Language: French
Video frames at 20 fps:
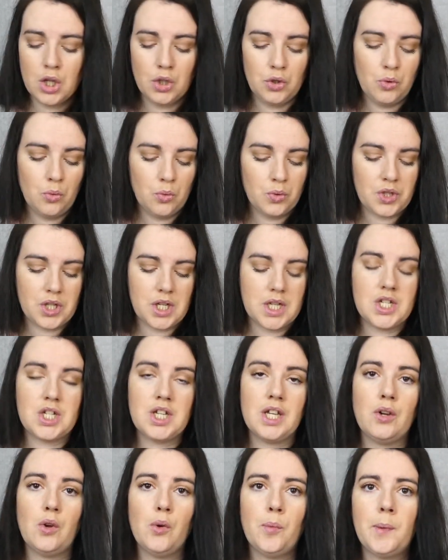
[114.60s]
Donc
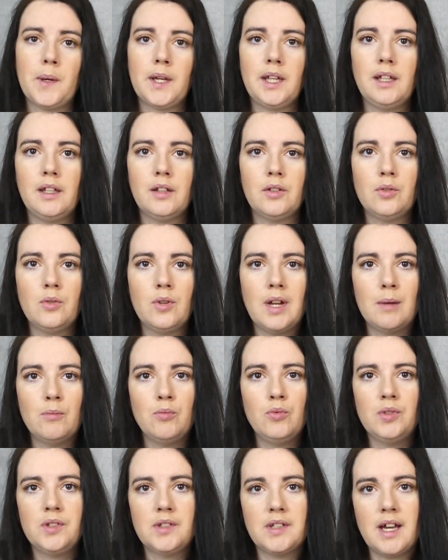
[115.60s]
j'ai repris de la
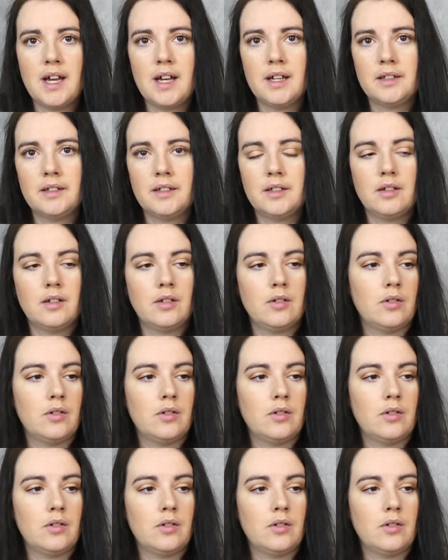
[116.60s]
moutarde,